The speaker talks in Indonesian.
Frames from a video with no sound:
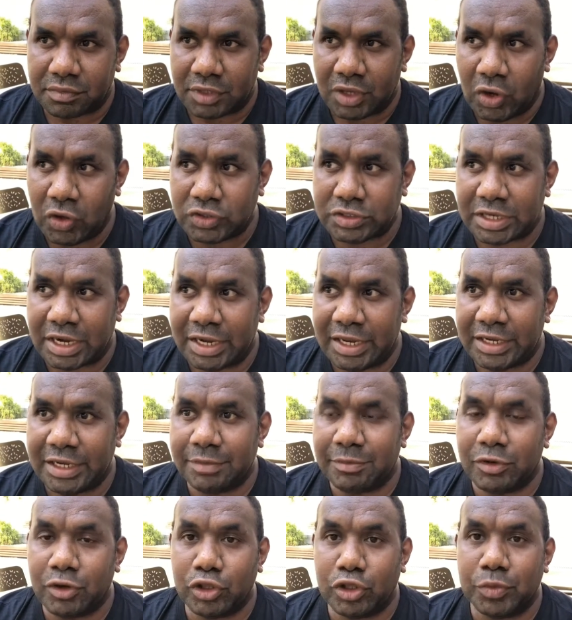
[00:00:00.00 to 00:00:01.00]
Australia dia
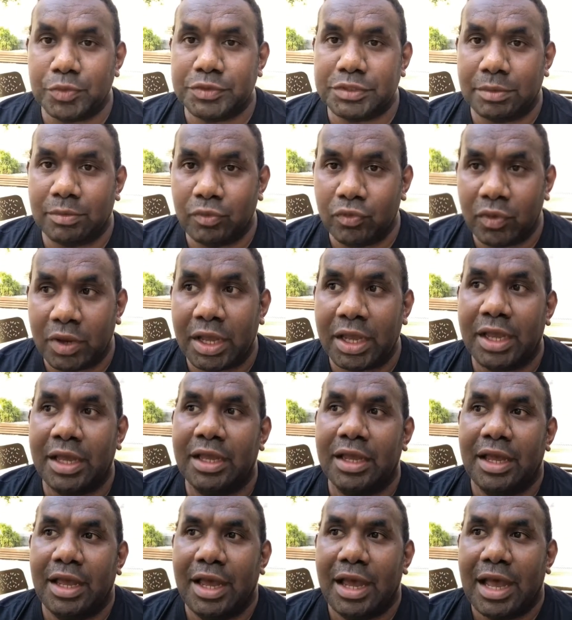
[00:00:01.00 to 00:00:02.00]
menutup semua
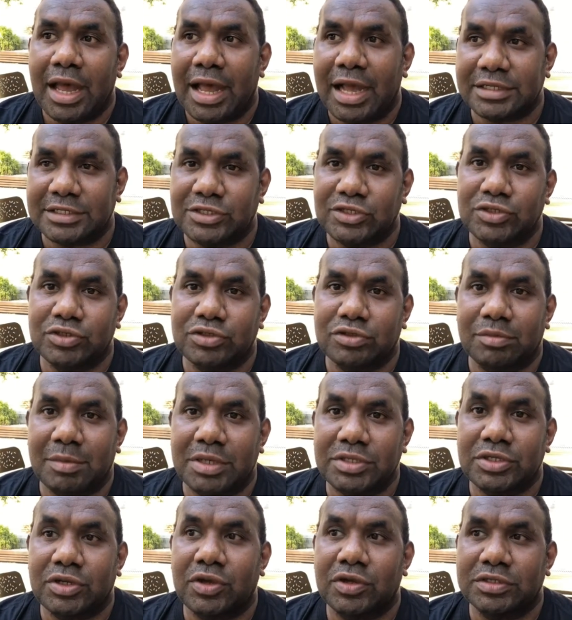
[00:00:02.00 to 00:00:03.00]
akses untuk
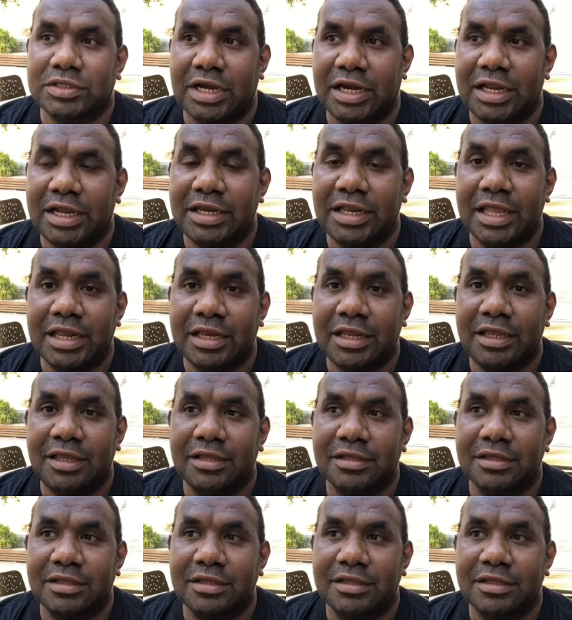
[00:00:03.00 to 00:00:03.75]
masuk ke Australia dari